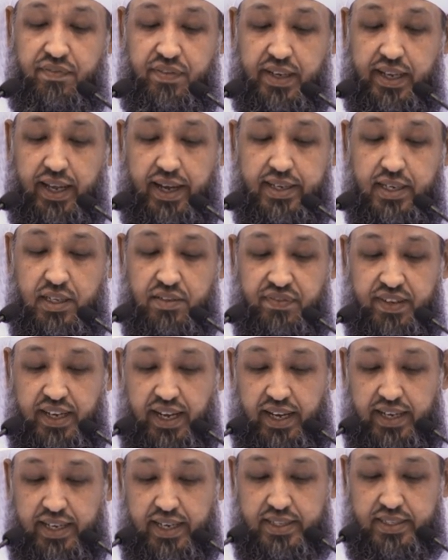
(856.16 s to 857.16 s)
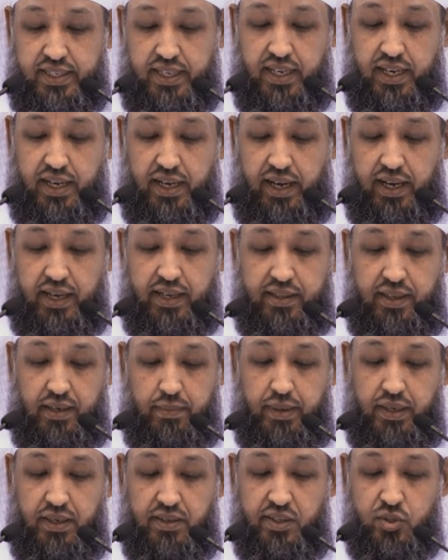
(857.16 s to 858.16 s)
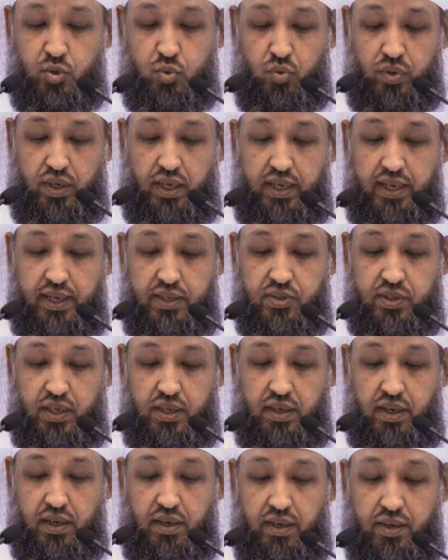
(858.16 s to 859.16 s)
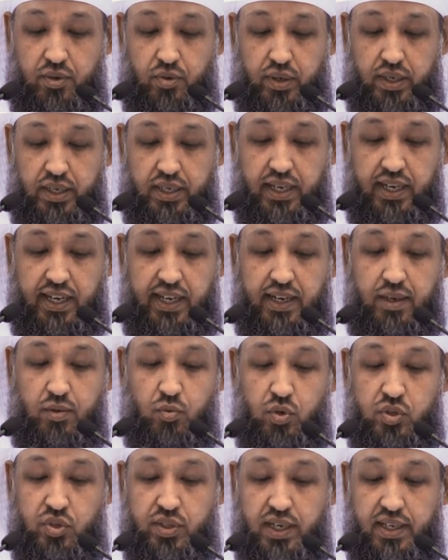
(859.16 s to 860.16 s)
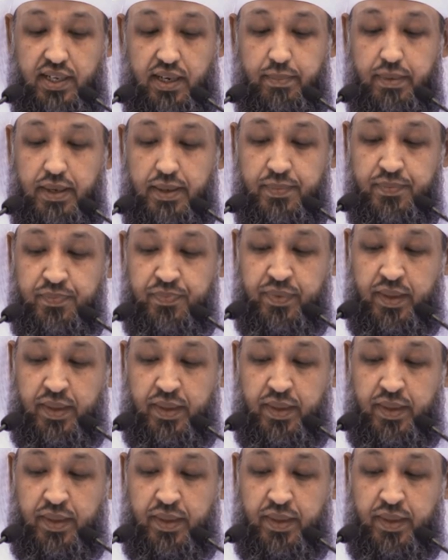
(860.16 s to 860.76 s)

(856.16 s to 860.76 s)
فكانت في حياتها أيضا مع رسول الله صلى الله عليه وسلم